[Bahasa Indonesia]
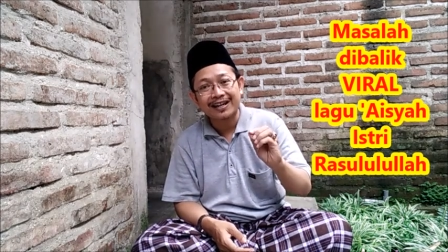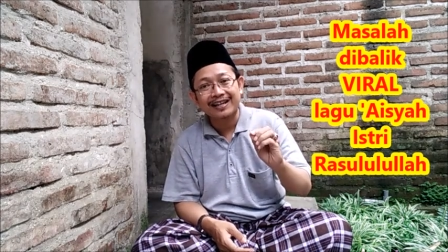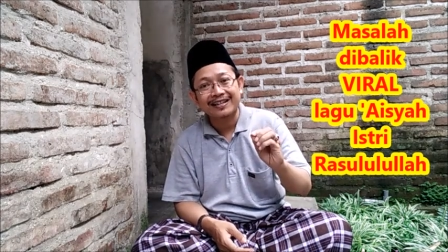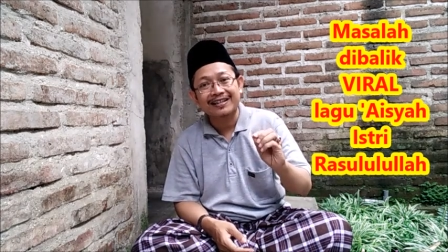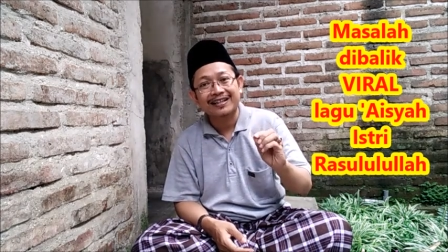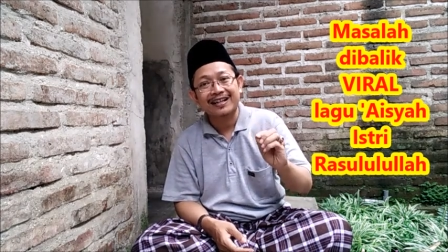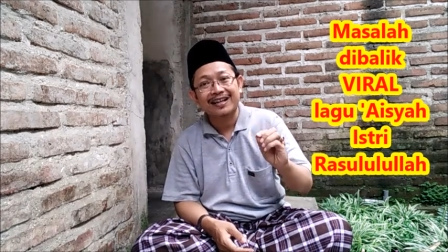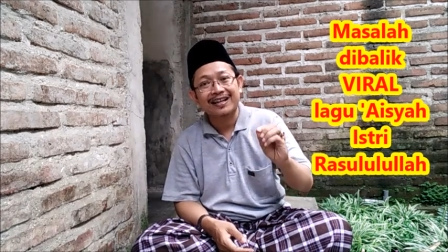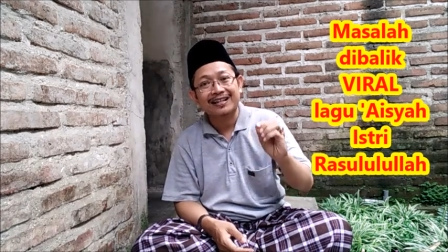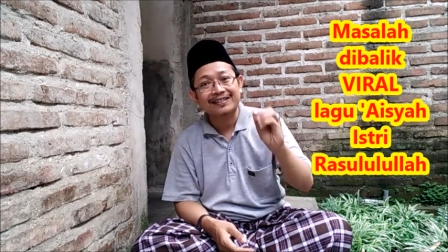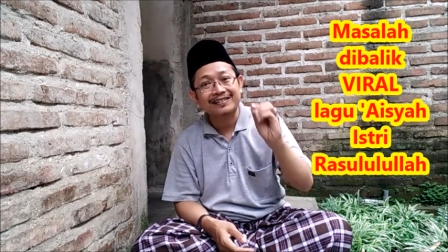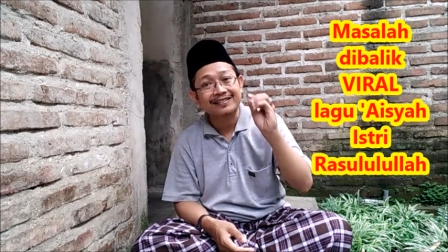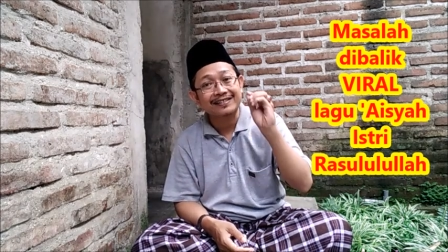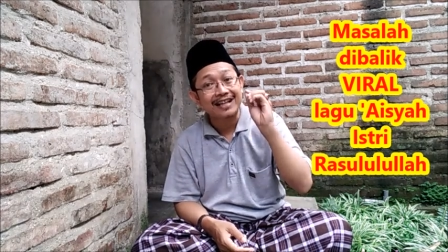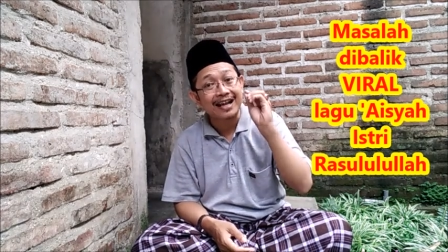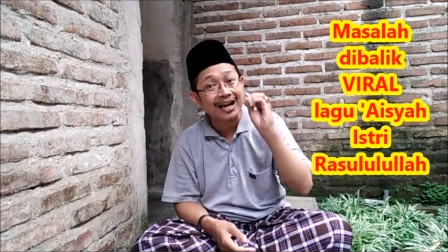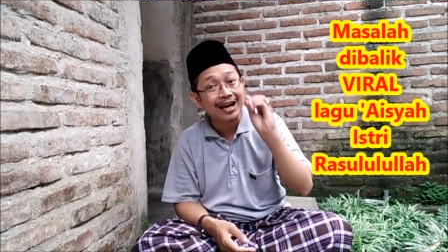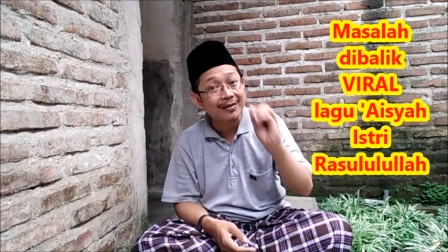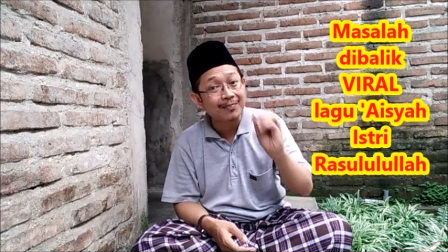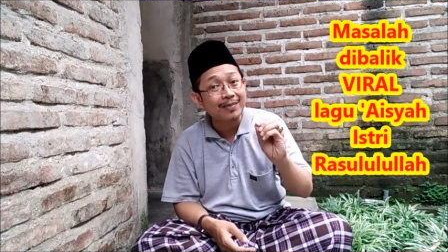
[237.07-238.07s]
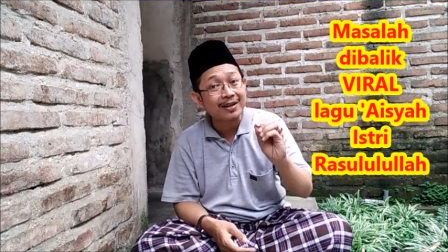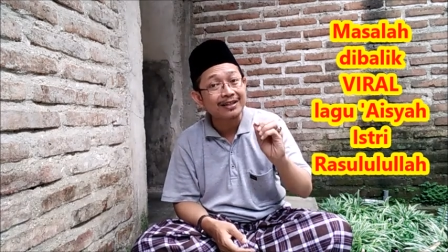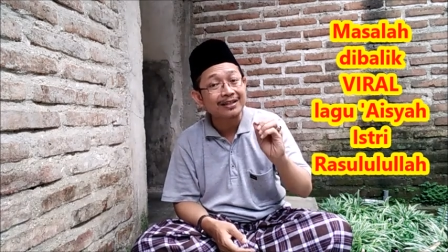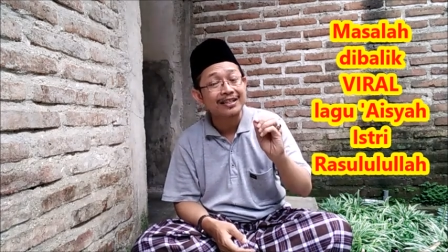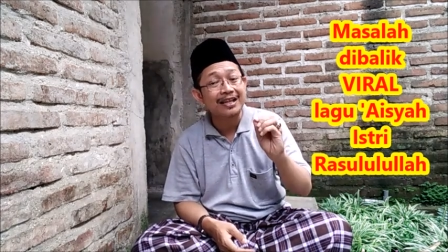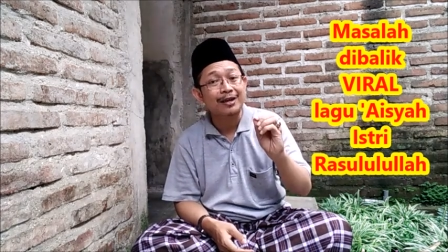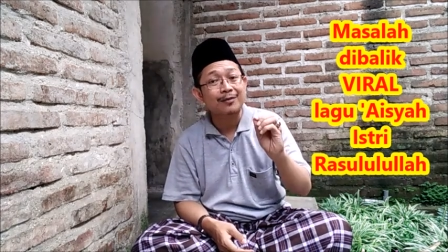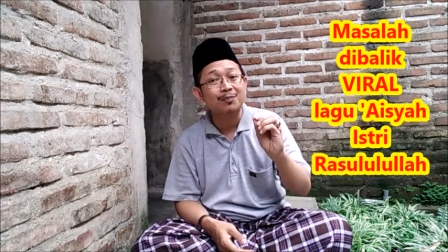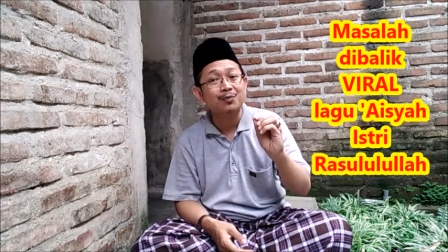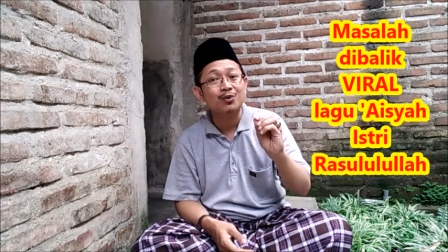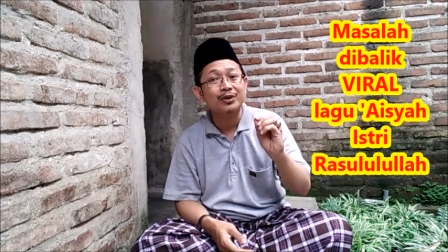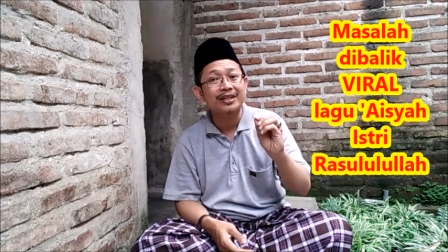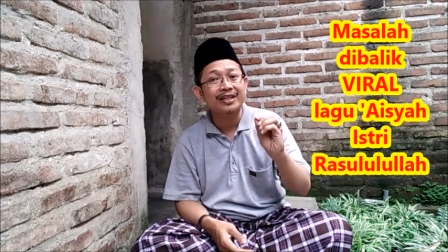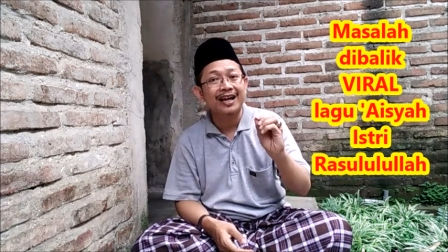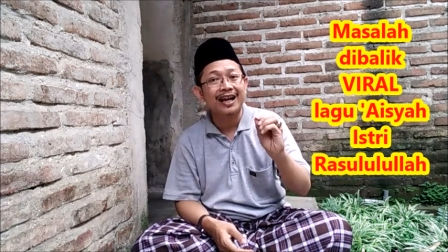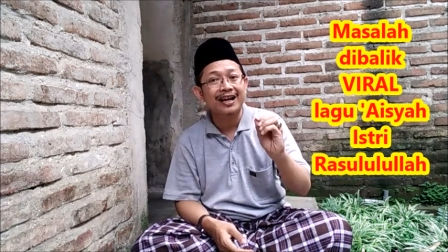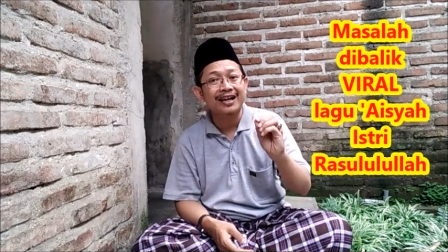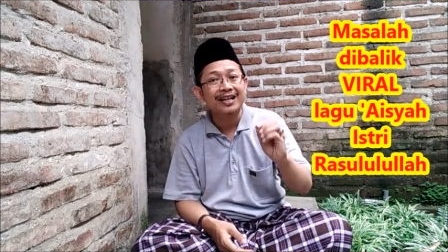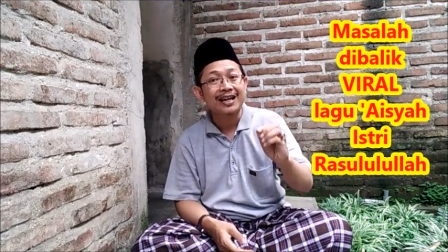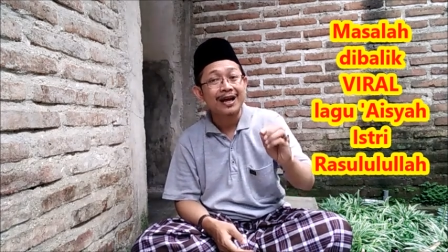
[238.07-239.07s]
adalah sahabat yang
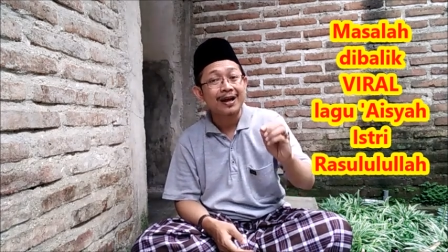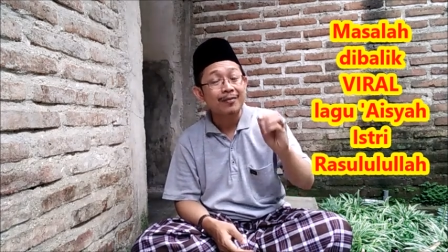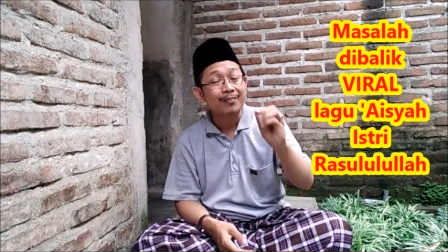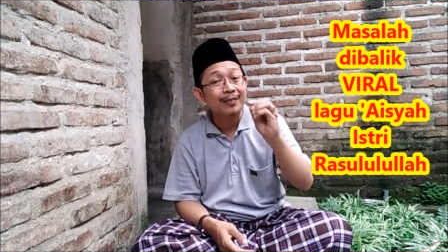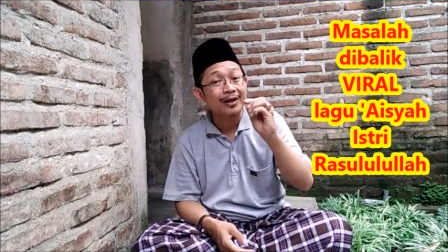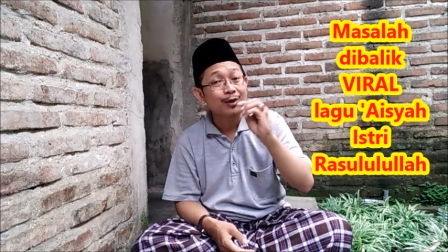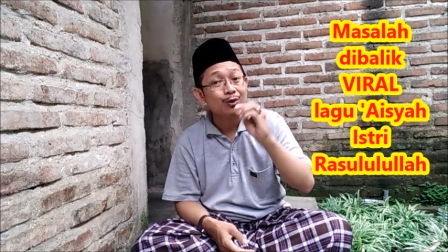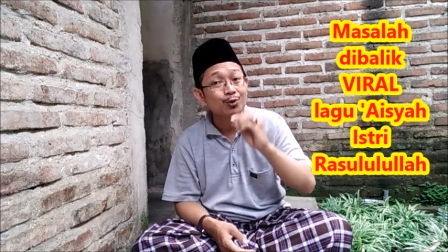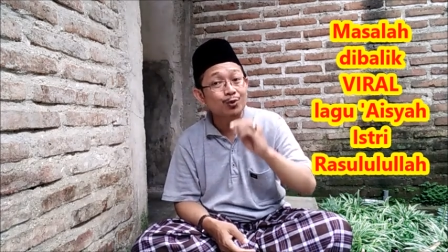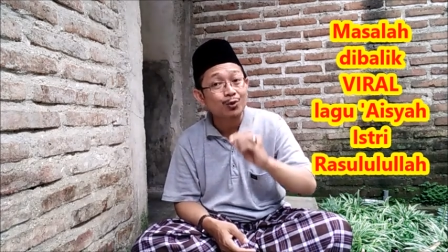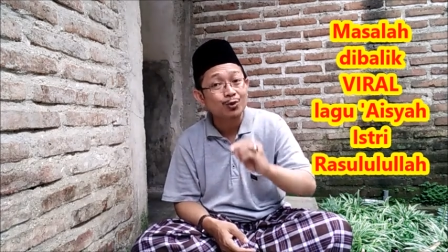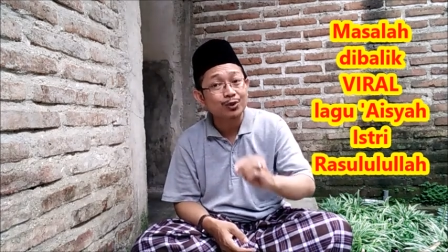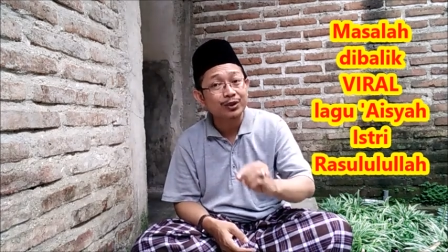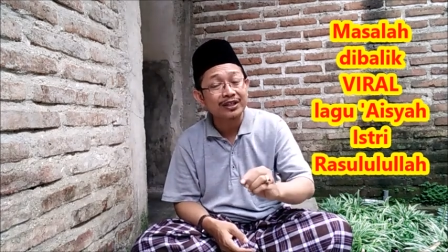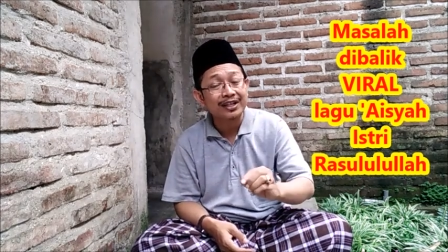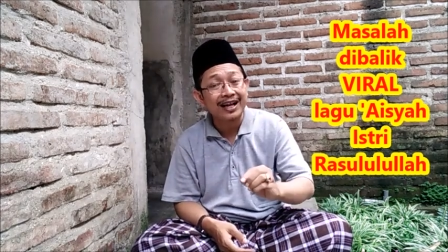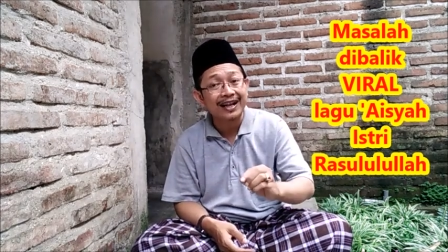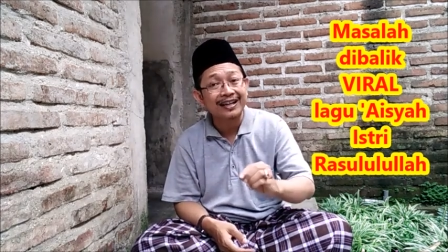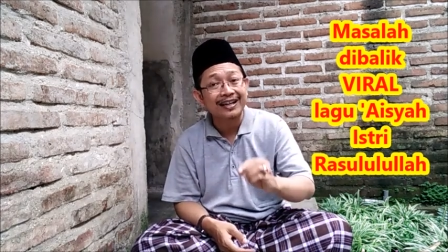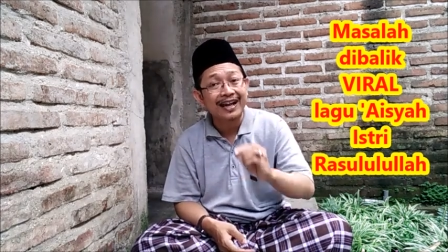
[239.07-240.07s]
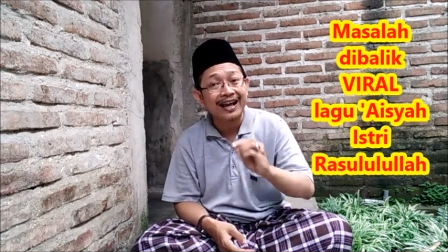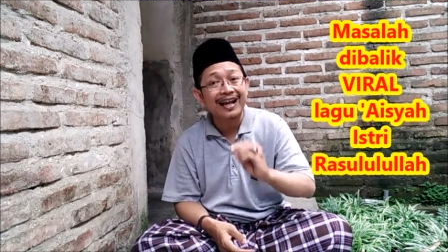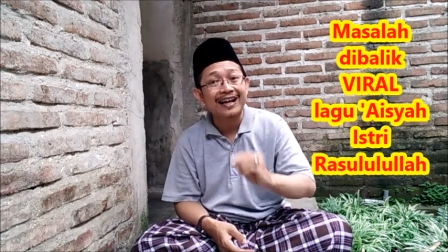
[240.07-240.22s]
mulia, menurunkan